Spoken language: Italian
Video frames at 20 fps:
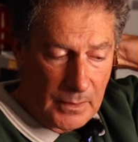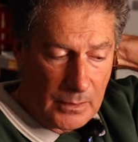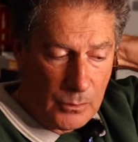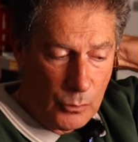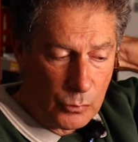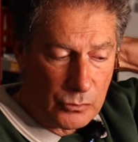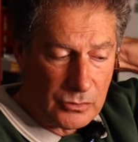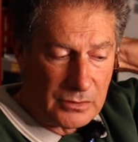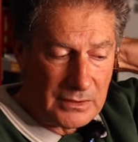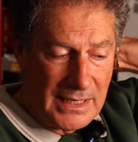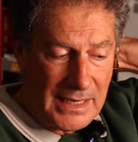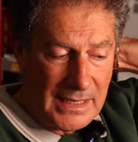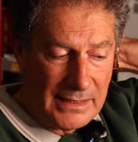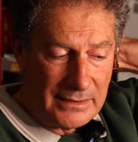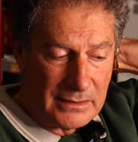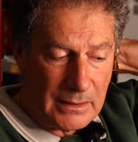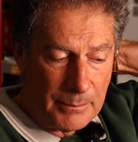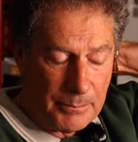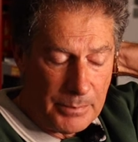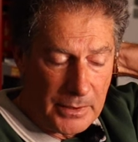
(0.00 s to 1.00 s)

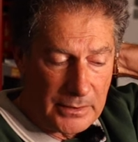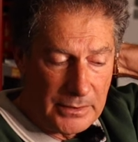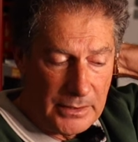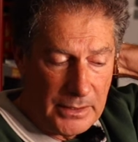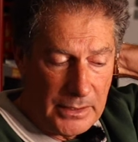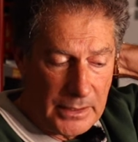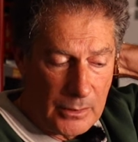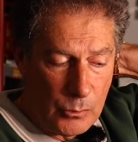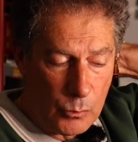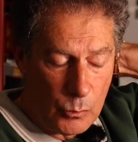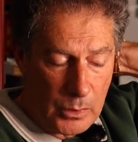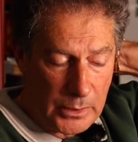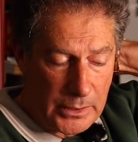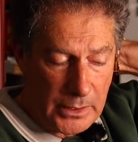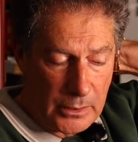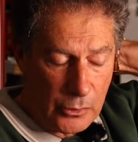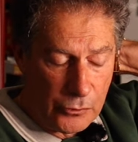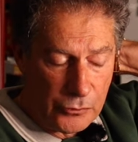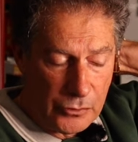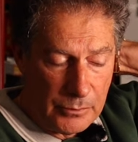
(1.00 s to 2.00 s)
80 mm, per dire o
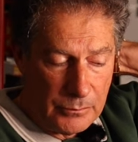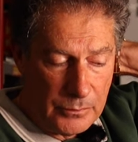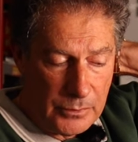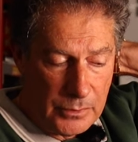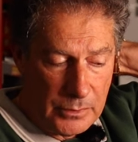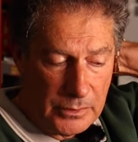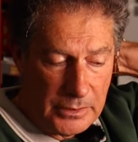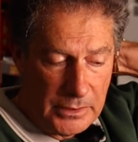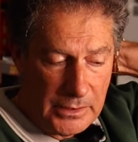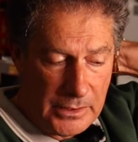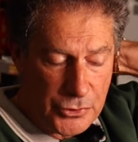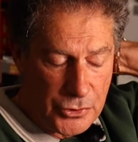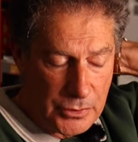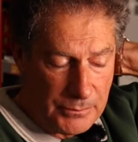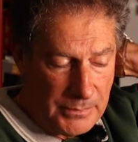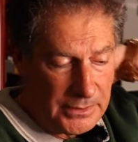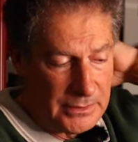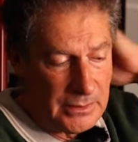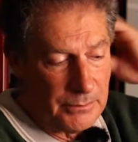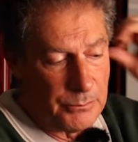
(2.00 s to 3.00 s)
qualche cosa di
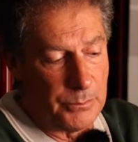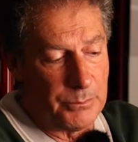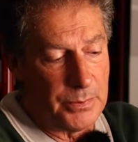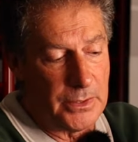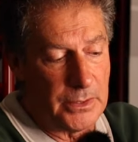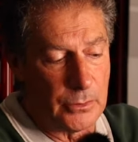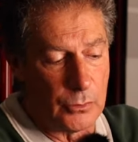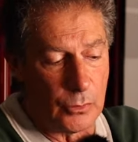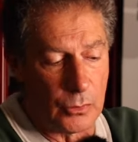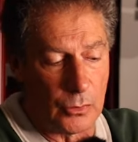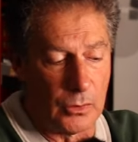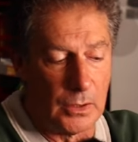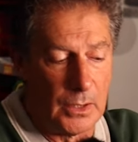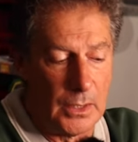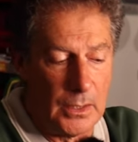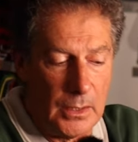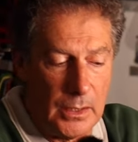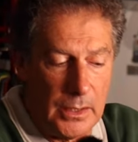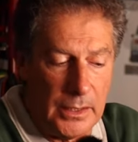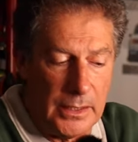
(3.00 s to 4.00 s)
leggermente più piccolo,
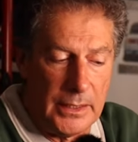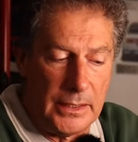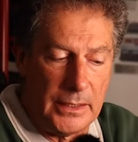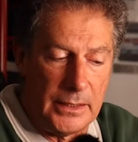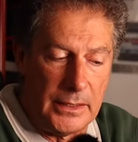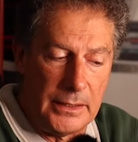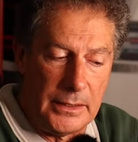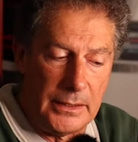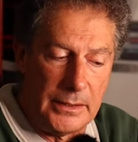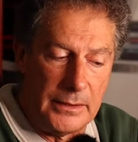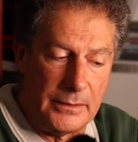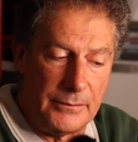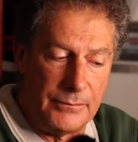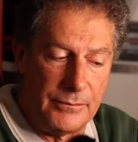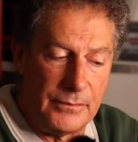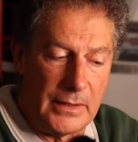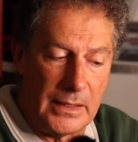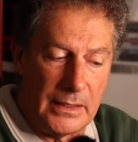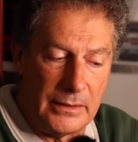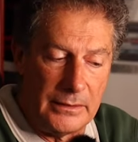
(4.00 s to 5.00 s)
eh,
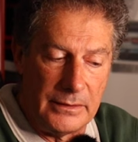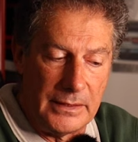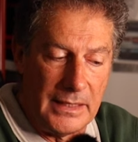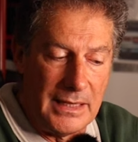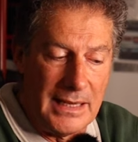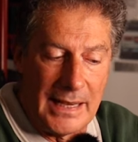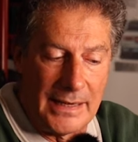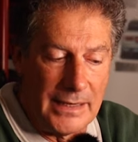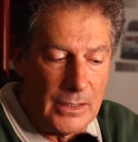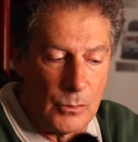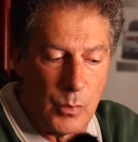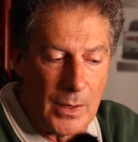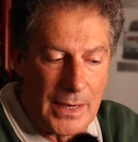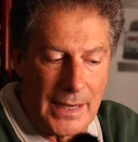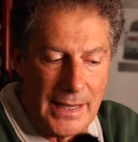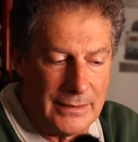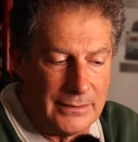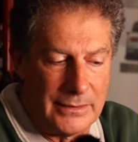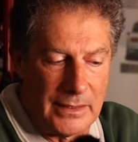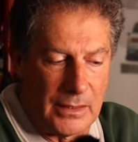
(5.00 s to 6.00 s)
negli anni
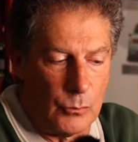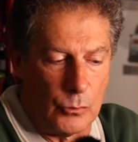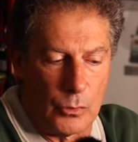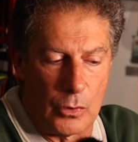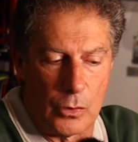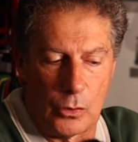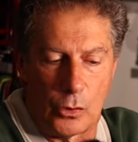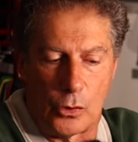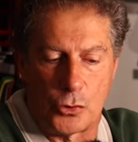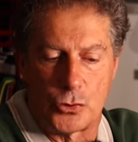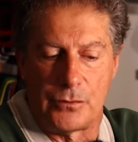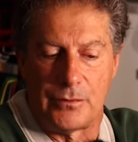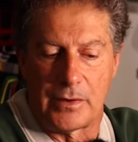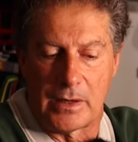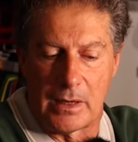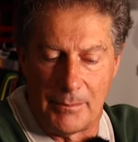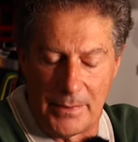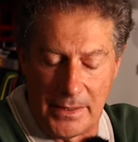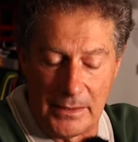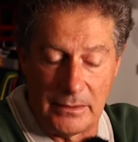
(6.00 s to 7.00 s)
40 era un orologio
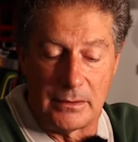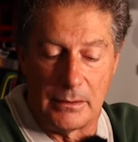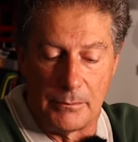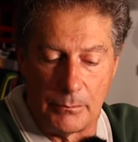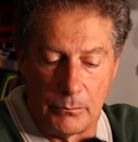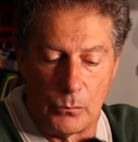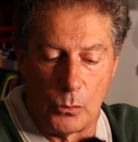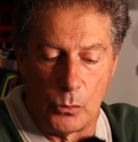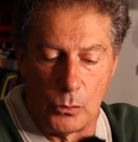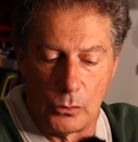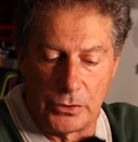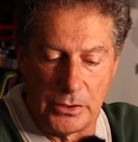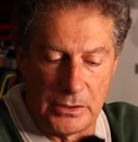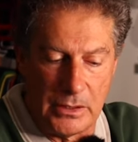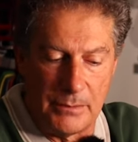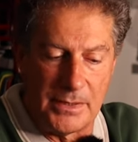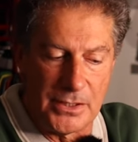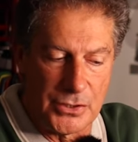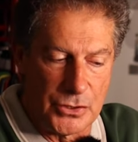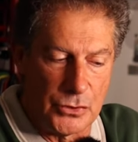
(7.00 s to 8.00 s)
veramente di
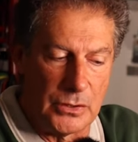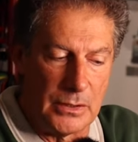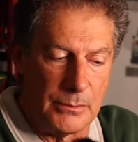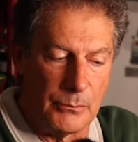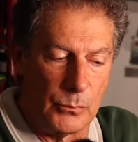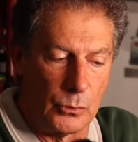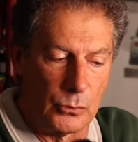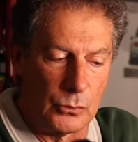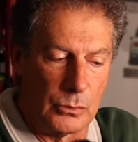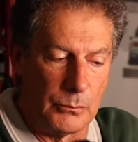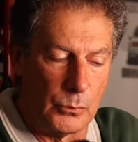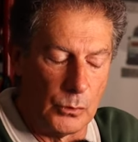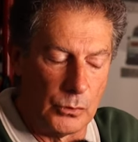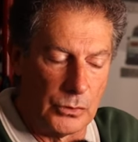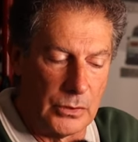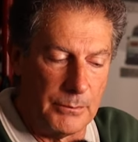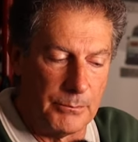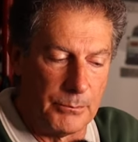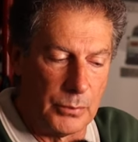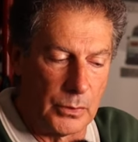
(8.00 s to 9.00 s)
dimensioni molto
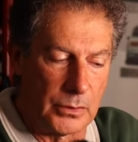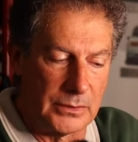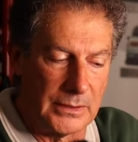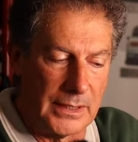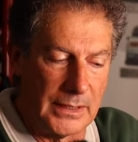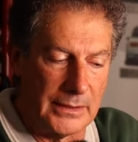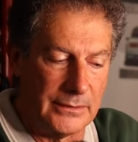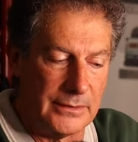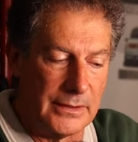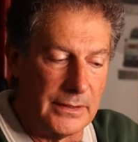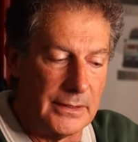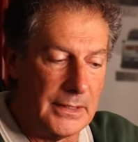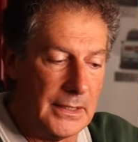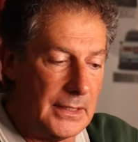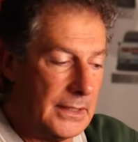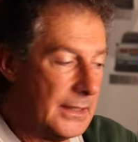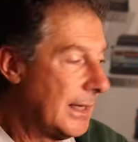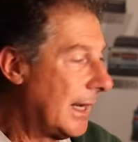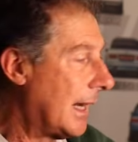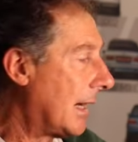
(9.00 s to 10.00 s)
molto importanti.
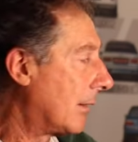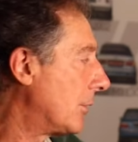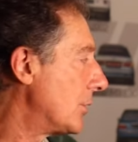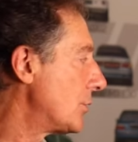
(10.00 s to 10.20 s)
A